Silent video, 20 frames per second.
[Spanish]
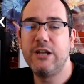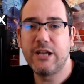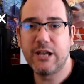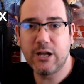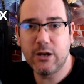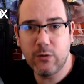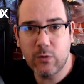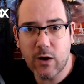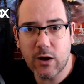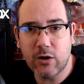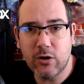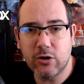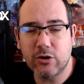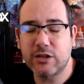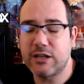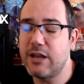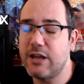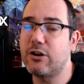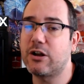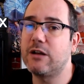y luego
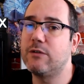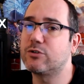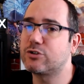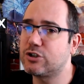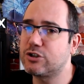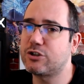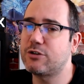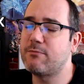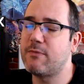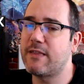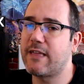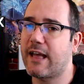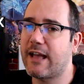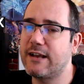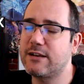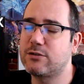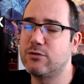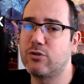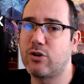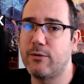quiero que vosotros me
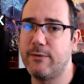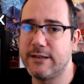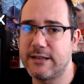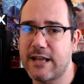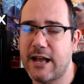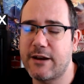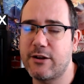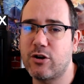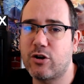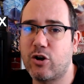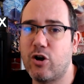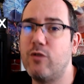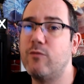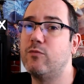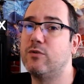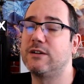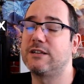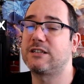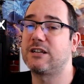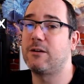dejéis un comentario con
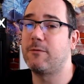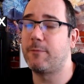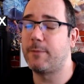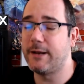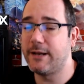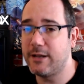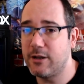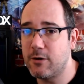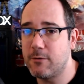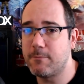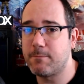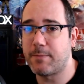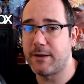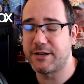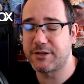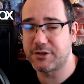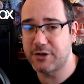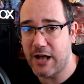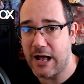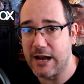vuestra opinión
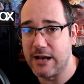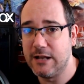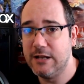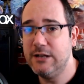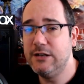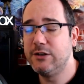personal.